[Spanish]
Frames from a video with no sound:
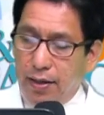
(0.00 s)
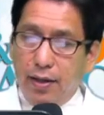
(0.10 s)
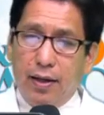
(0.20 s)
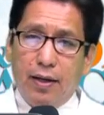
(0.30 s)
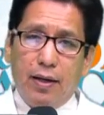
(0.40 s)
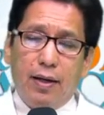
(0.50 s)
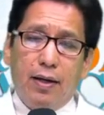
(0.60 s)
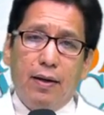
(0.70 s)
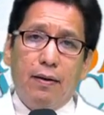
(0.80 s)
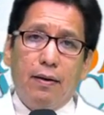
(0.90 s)

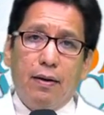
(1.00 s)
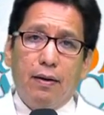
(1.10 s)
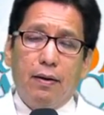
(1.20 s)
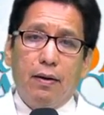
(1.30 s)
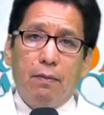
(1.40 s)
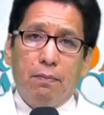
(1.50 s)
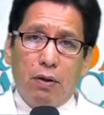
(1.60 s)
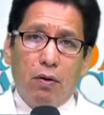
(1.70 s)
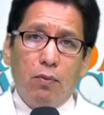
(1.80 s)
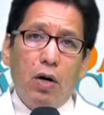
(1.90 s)
Eh,
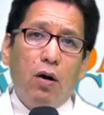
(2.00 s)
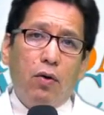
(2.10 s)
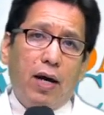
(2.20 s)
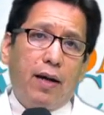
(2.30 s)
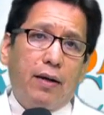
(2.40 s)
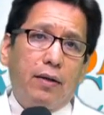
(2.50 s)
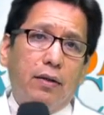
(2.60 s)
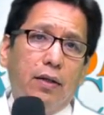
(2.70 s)
pero vamos a orar.